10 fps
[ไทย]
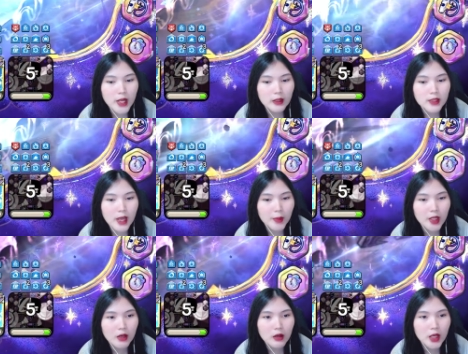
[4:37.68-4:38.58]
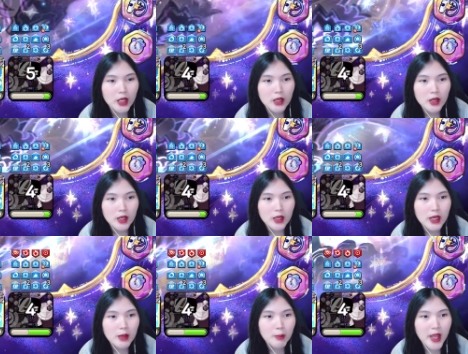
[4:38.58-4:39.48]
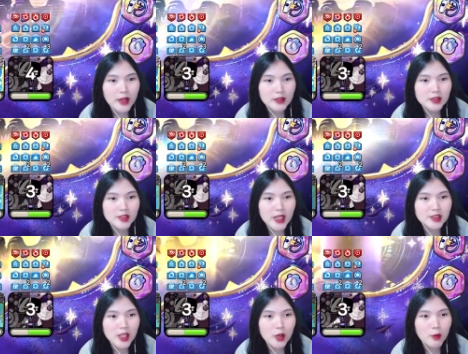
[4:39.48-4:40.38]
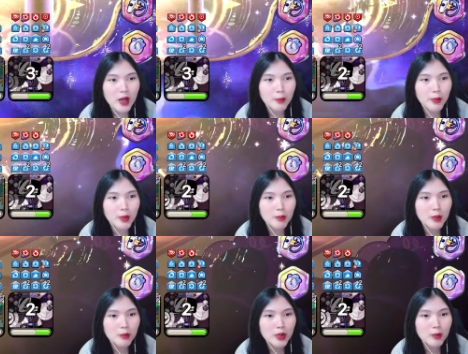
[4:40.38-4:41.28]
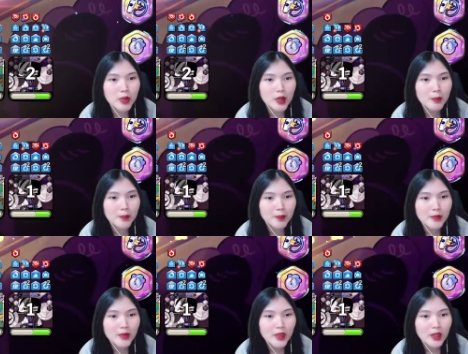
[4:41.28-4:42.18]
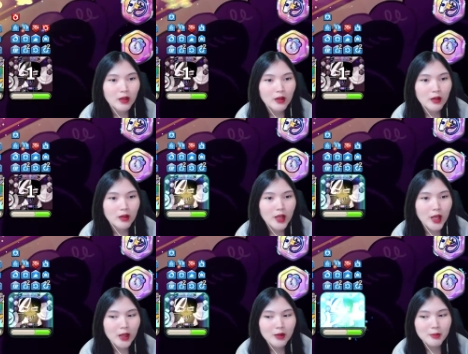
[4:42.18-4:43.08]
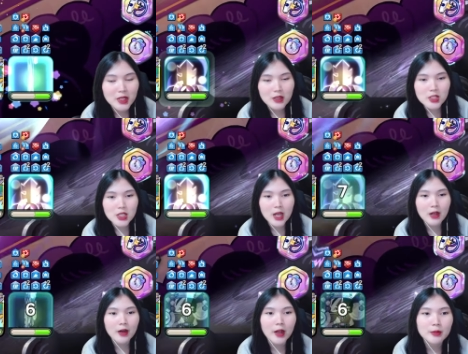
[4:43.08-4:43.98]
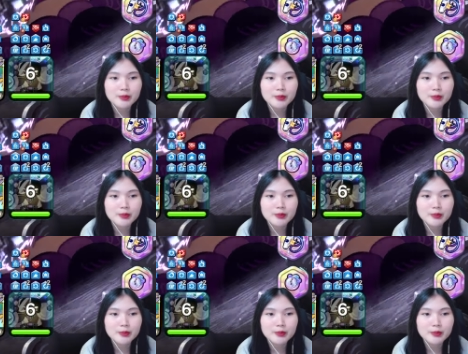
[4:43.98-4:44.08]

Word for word: ยงตามนี้เลยนัทเม็ดเสกสกิลมาบึ้มบึ้มบึ้มบึ้มเอ๊ะมันก็ชนะนะ